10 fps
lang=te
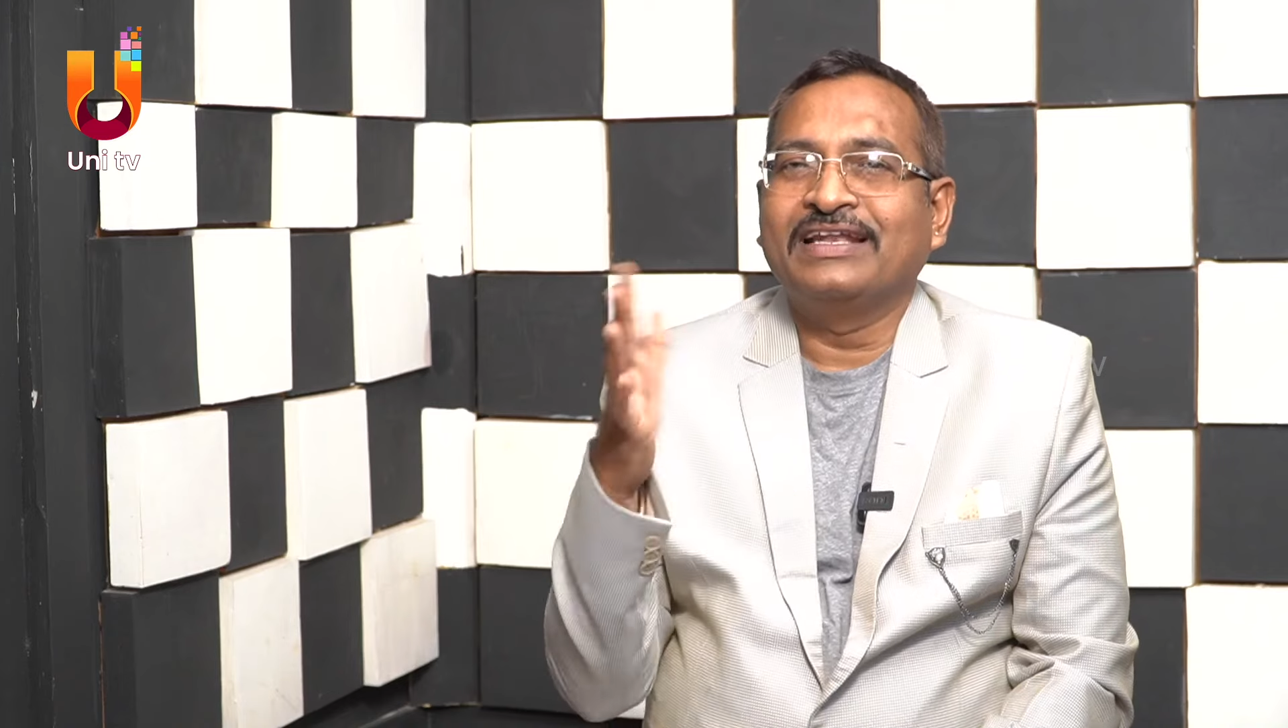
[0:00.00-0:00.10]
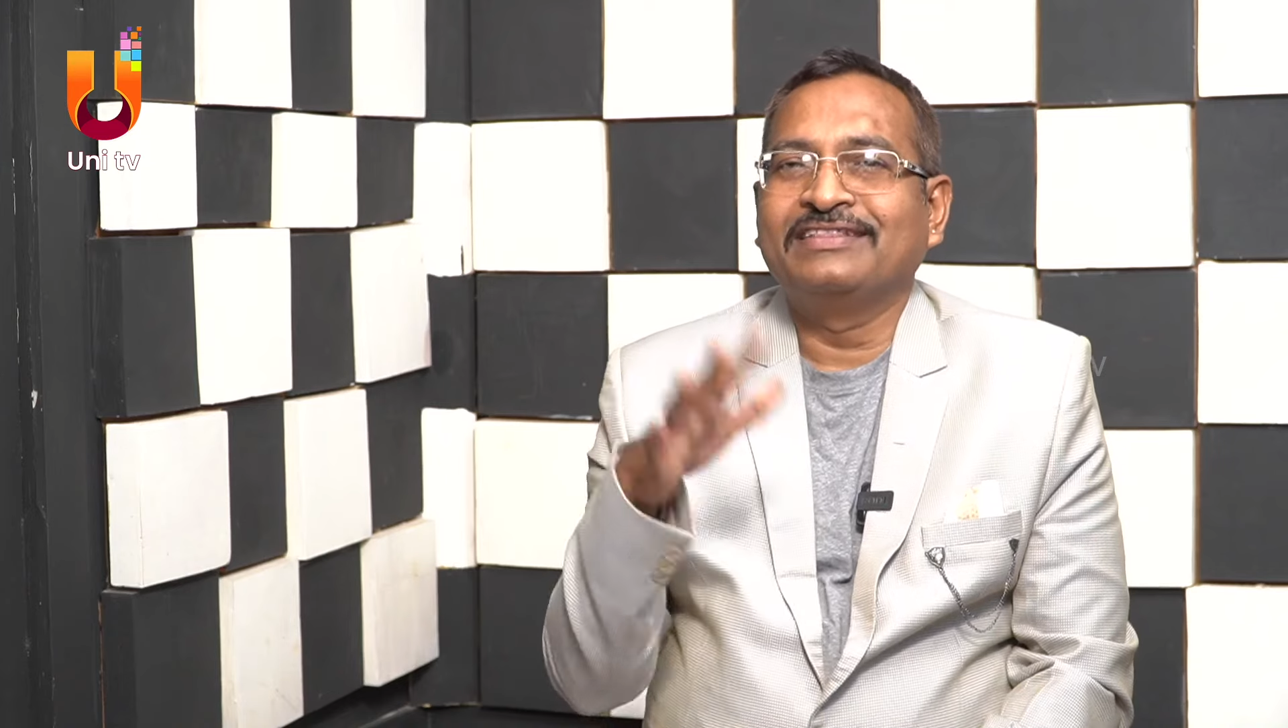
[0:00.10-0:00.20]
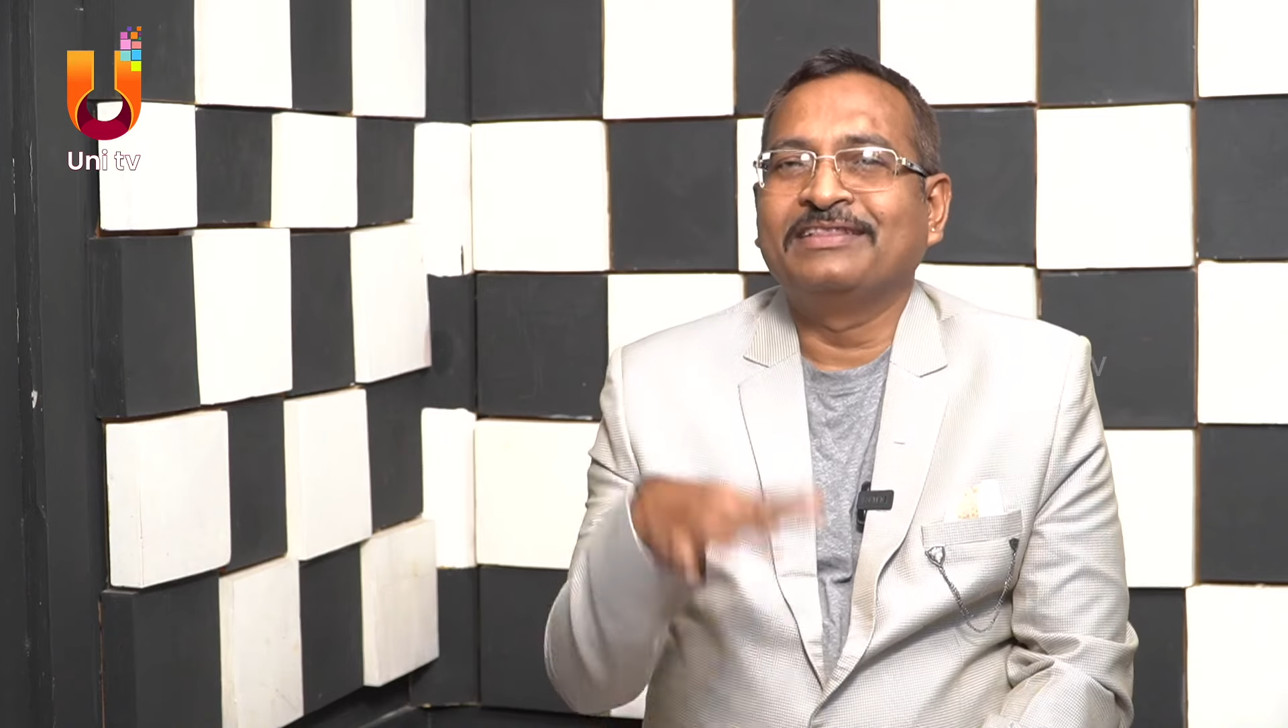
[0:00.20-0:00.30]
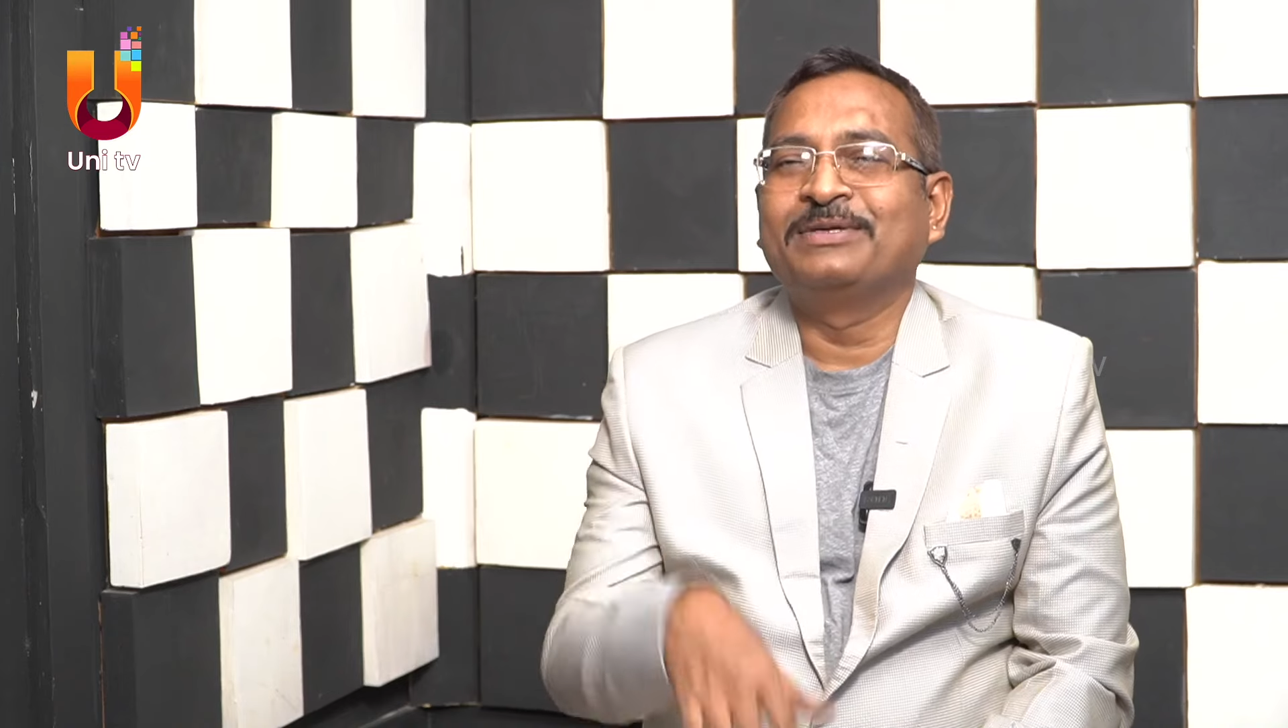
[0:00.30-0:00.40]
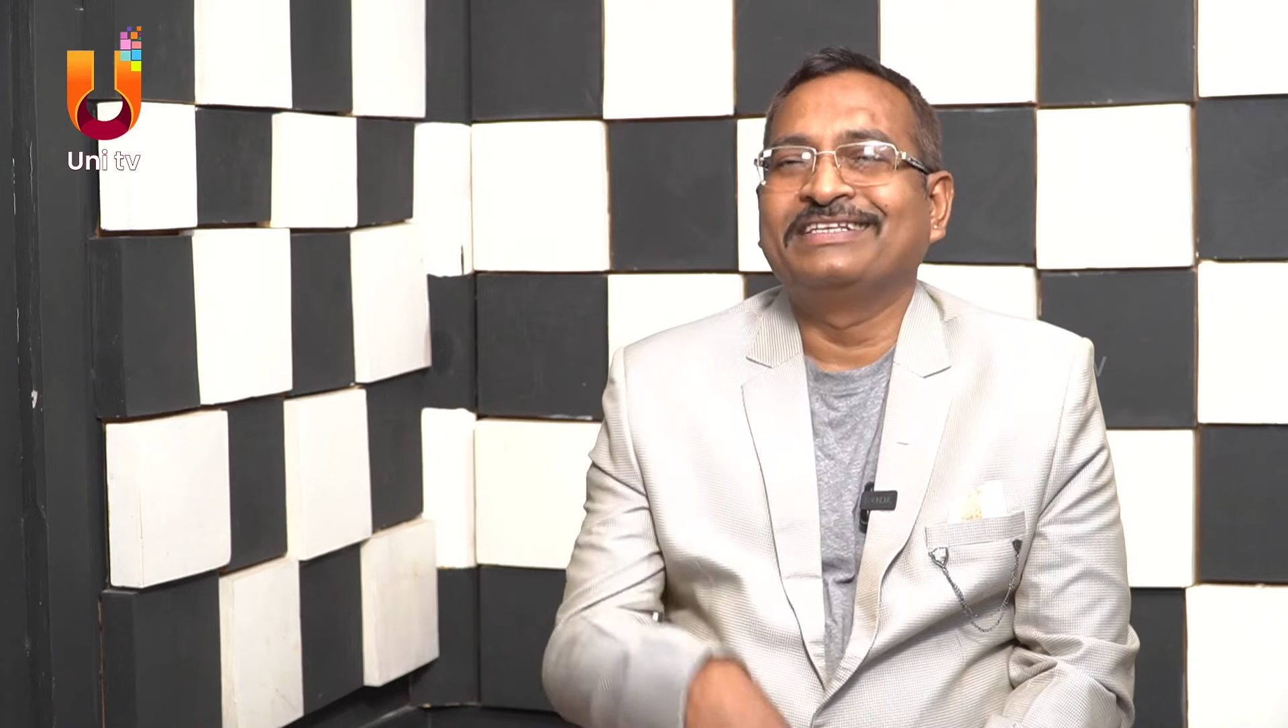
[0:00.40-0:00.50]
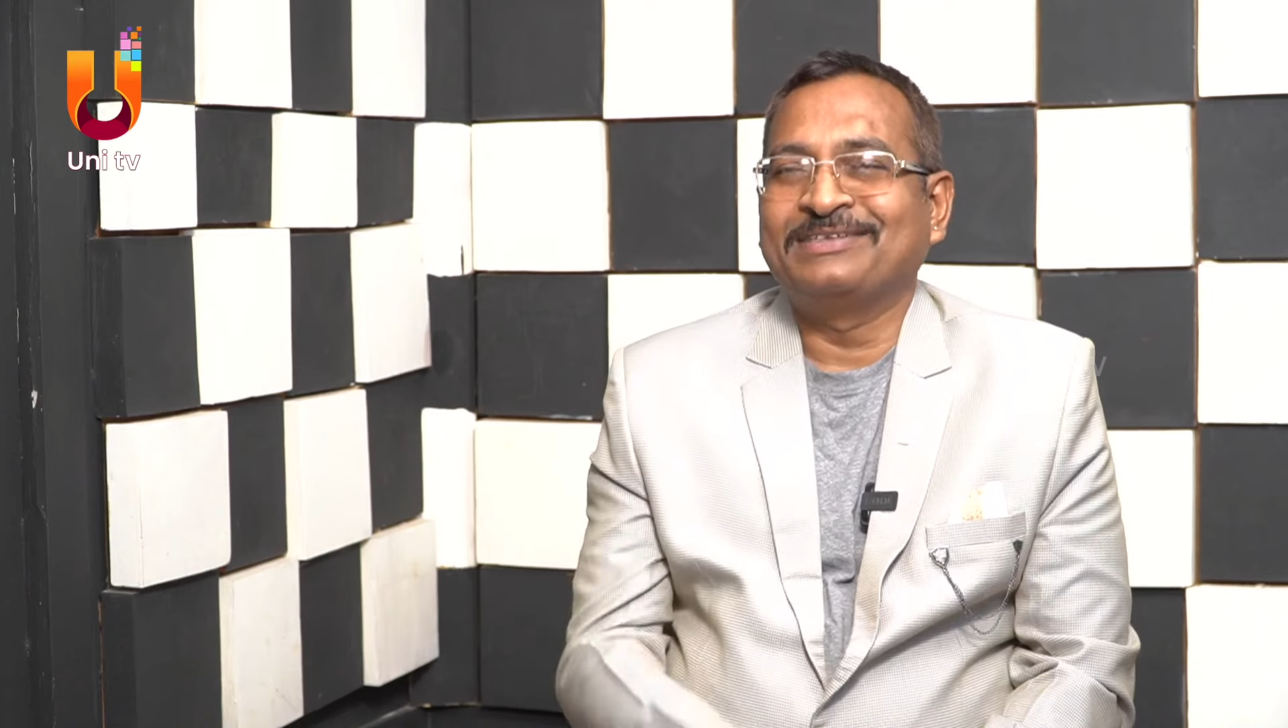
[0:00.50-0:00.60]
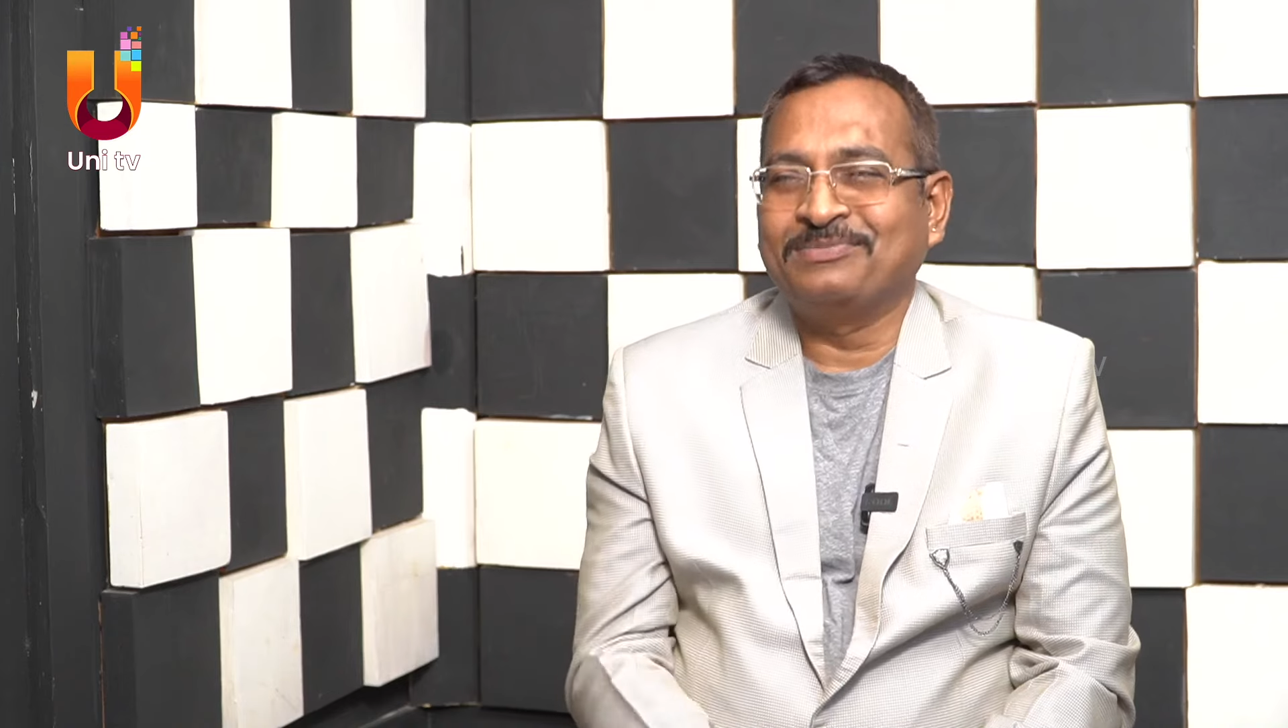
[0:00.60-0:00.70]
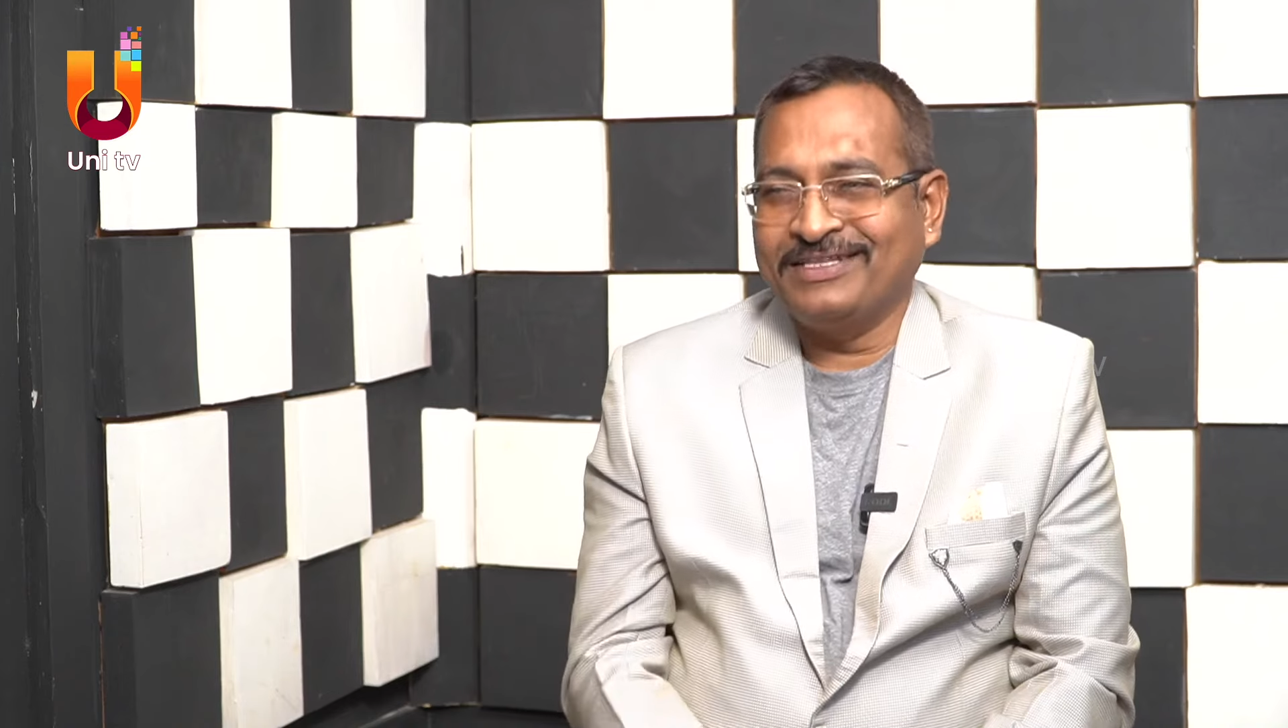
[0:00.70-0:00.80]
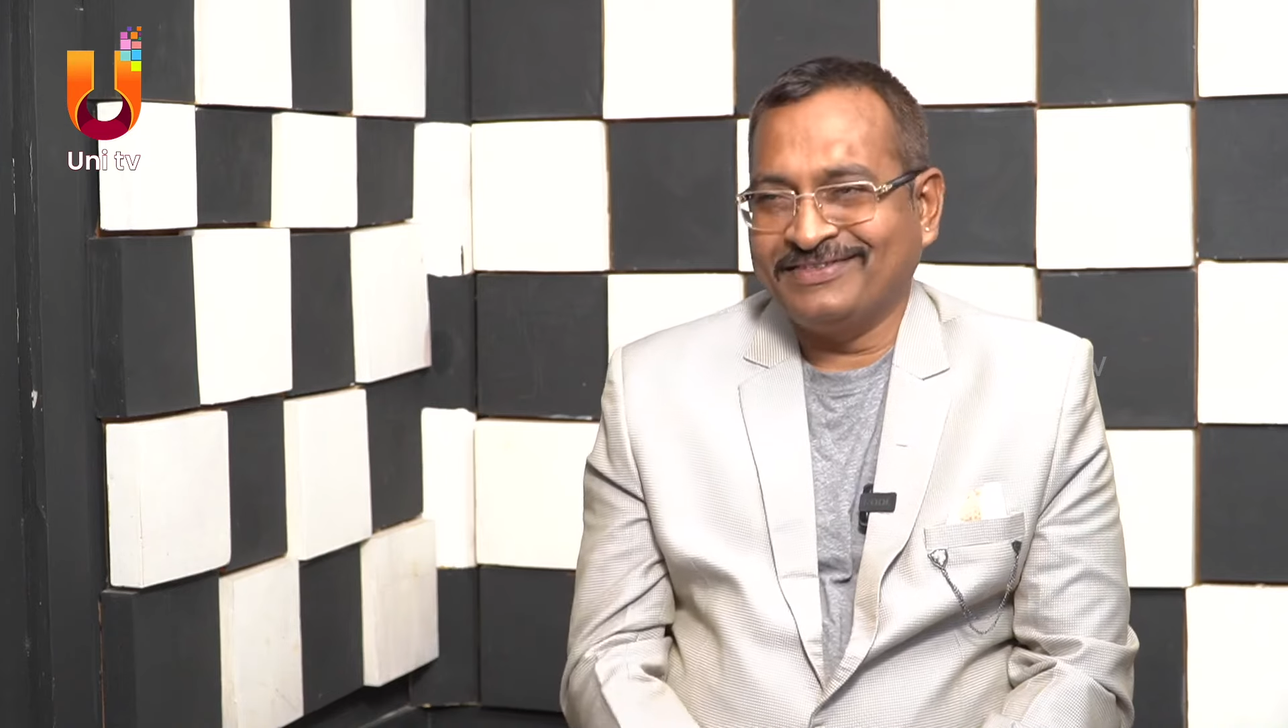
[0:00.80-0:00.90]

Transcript: అనంతమైన సంపద